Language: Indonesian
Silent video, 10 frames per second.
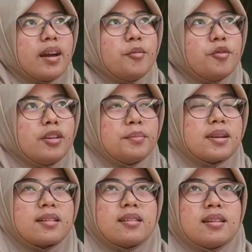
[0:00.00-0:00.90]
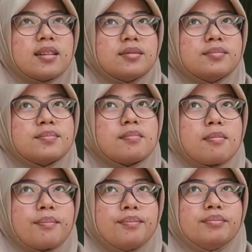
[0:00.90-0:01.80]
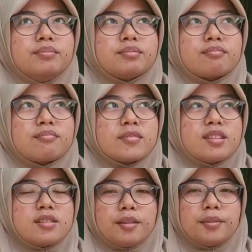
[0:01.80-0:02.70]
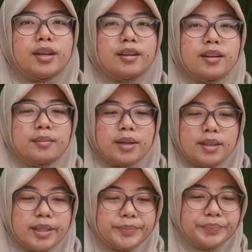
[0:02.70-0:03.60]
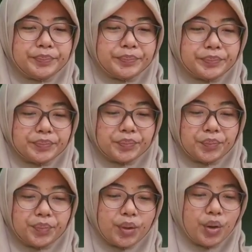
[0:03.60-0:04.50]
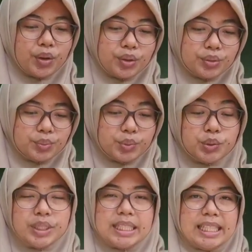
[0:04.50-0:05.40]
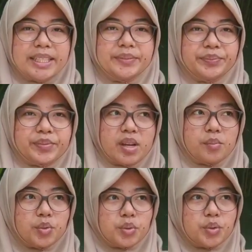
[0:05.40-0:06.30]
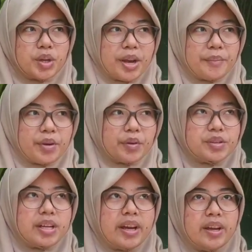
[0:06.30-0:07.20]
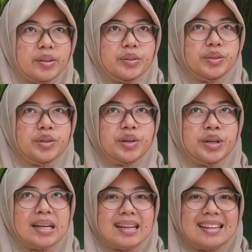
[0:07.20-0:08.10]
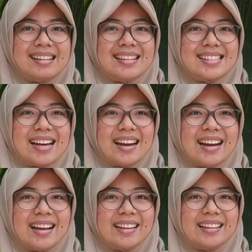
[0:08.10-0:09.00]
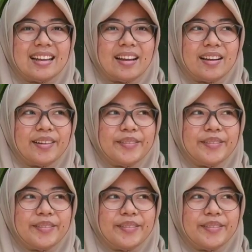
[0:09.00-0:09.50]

saya mulai berkenalan sama yang namanya buku ini. Buku yang menurut saya itu sangat